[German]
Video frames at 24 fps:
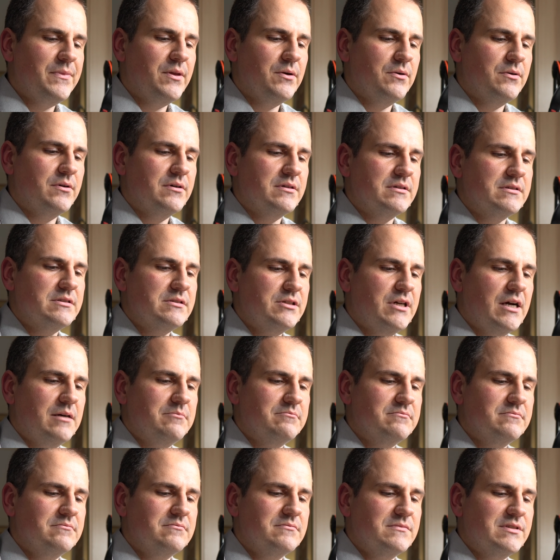Und ja,
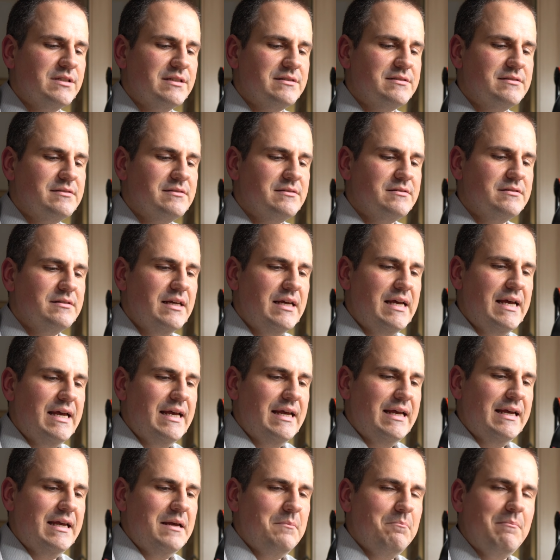das
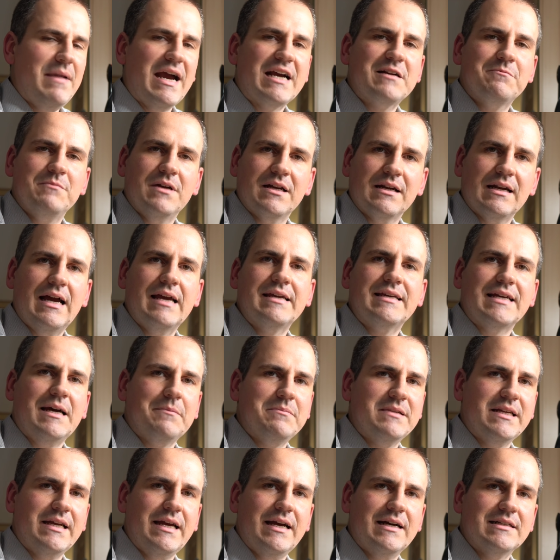merkt man gleich
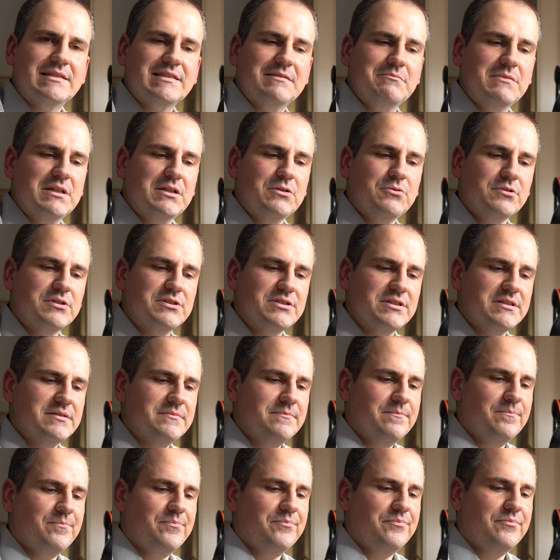ab der ersten Minute
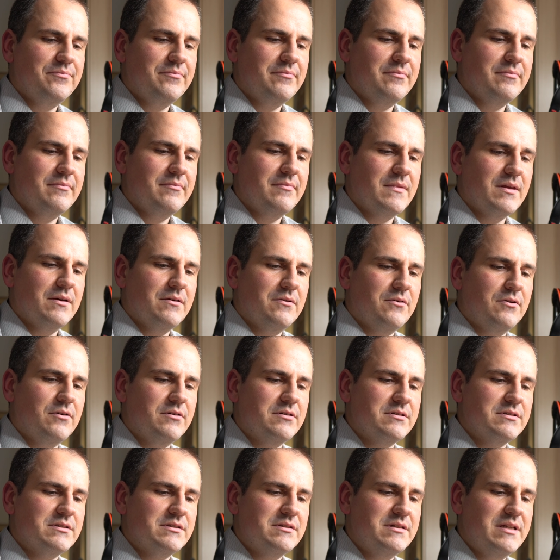
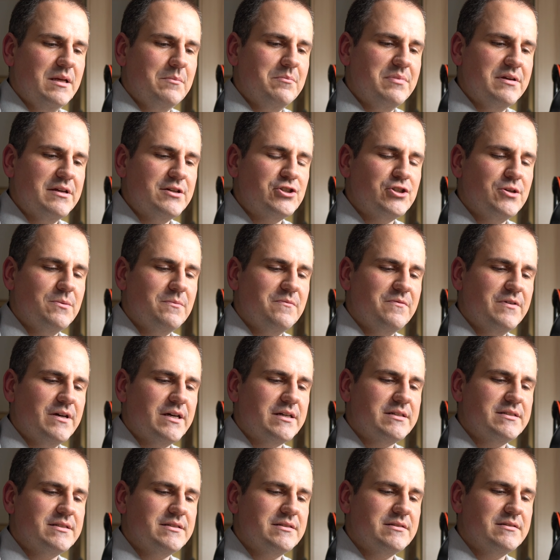und der Bildschirm
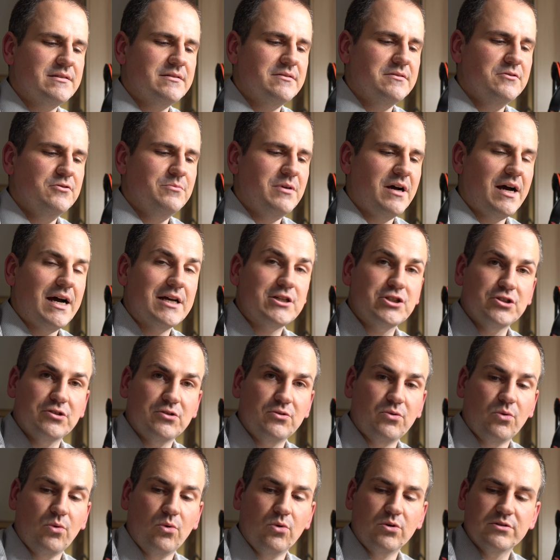wirkt überraschend
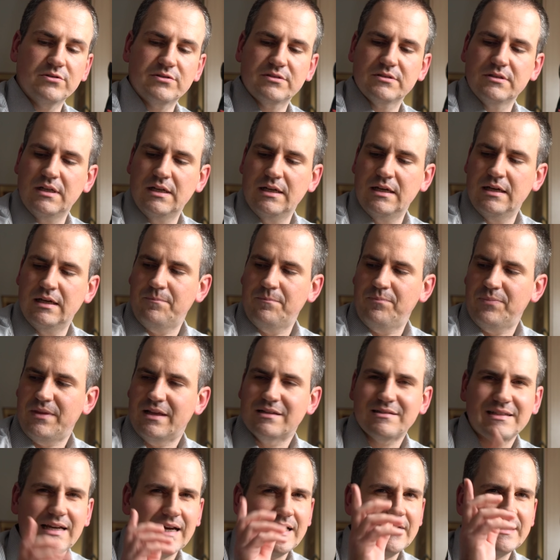groß. Das
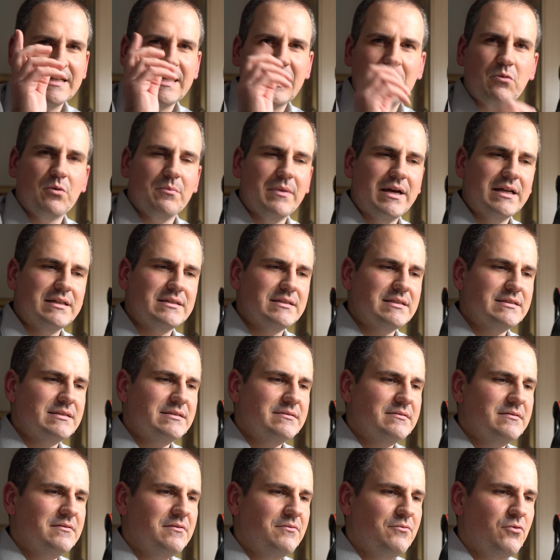ist eigentlich der Moment,
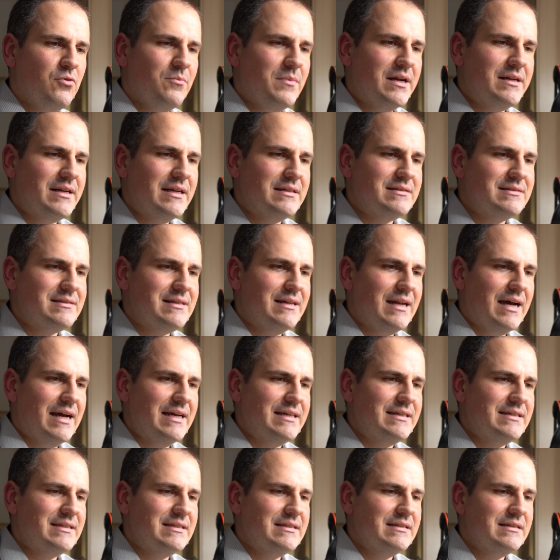wo man jetzt
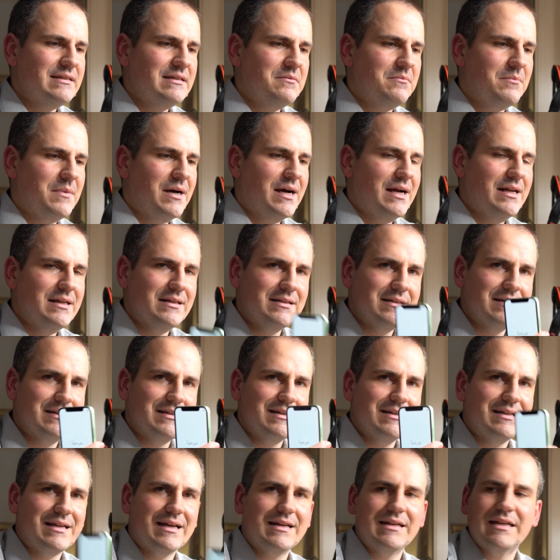gleich mal
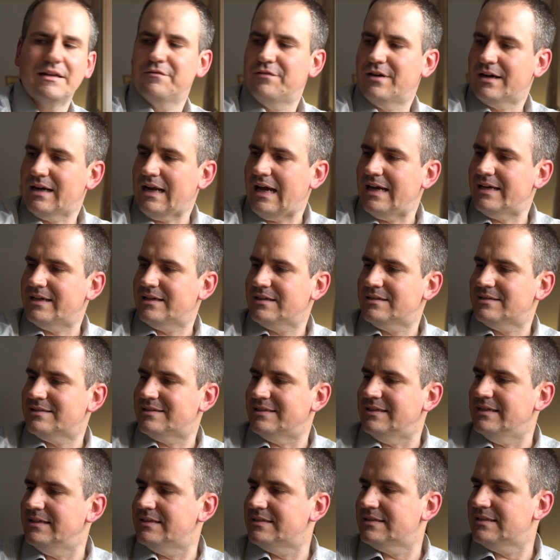dann den Vergleich
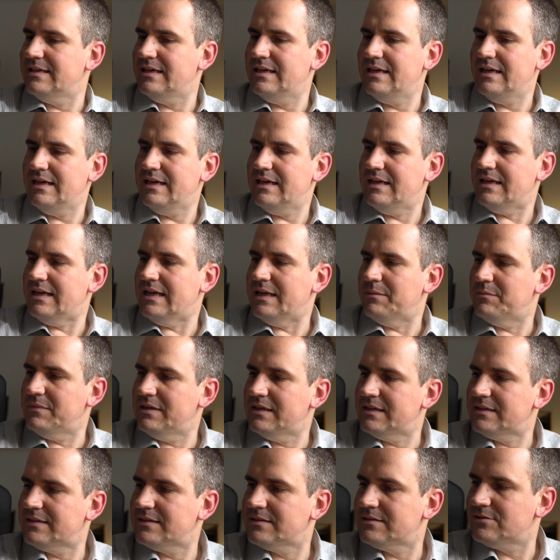zieht,
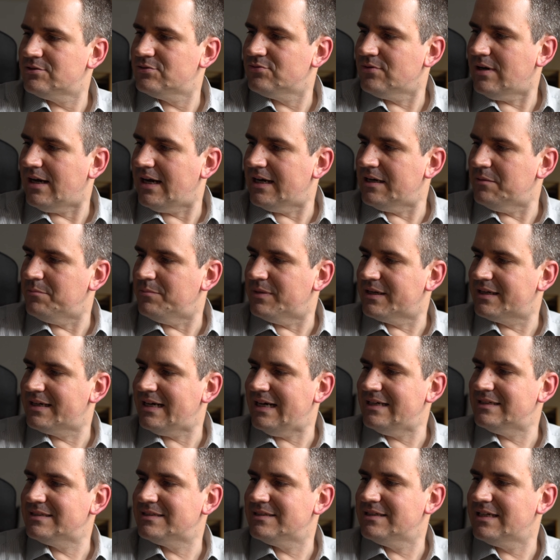nämlich zu einem
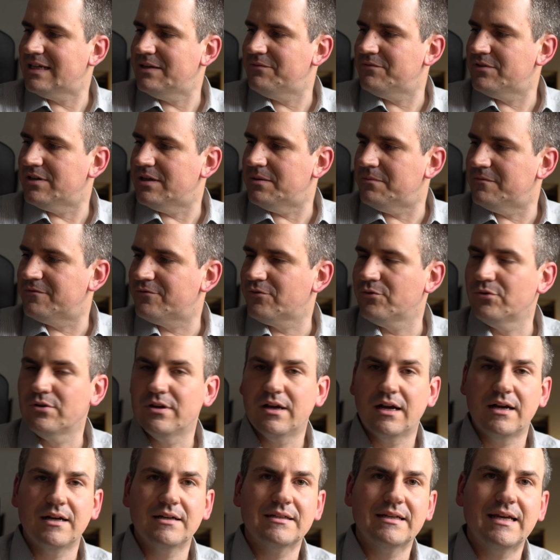Bekannten, den wir im
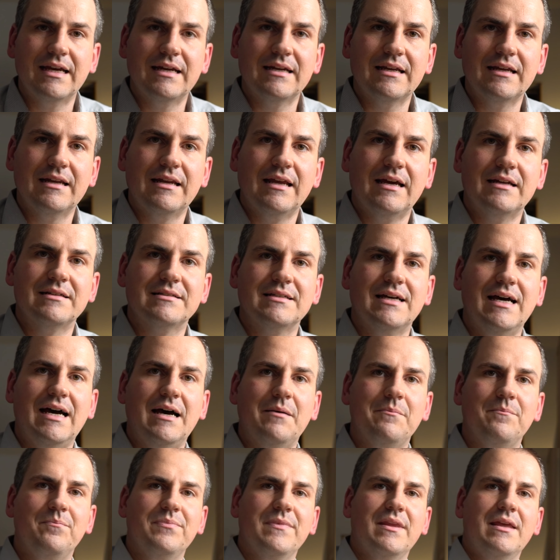Frühjahr kennengelernt
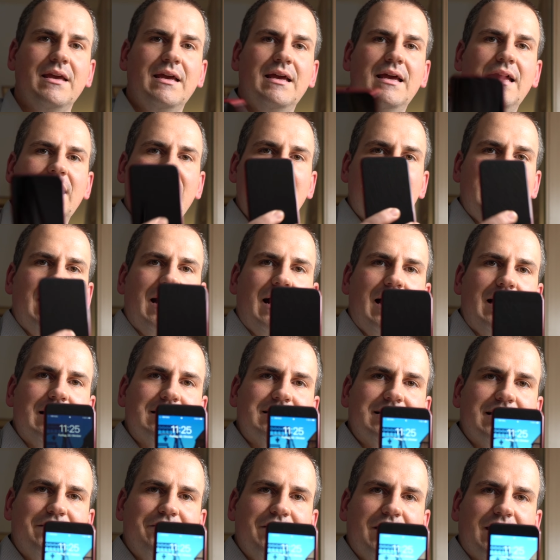haben,
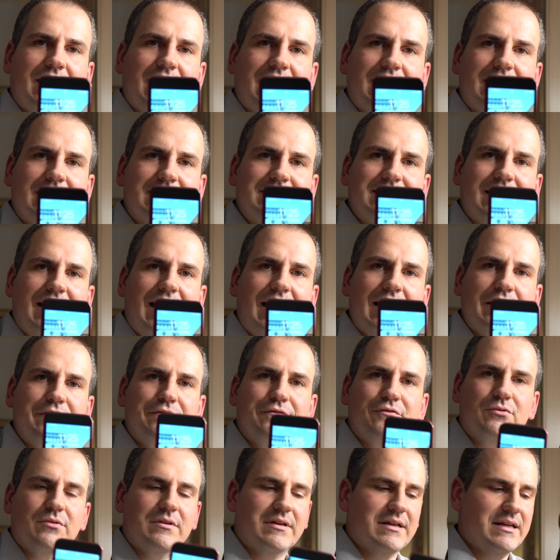als da wäre das
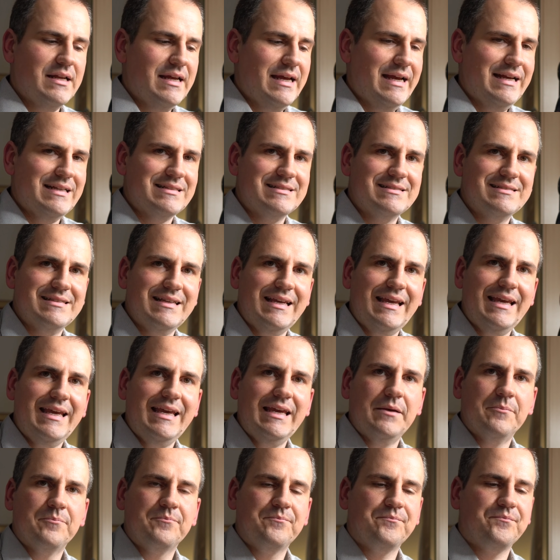iPhone SE.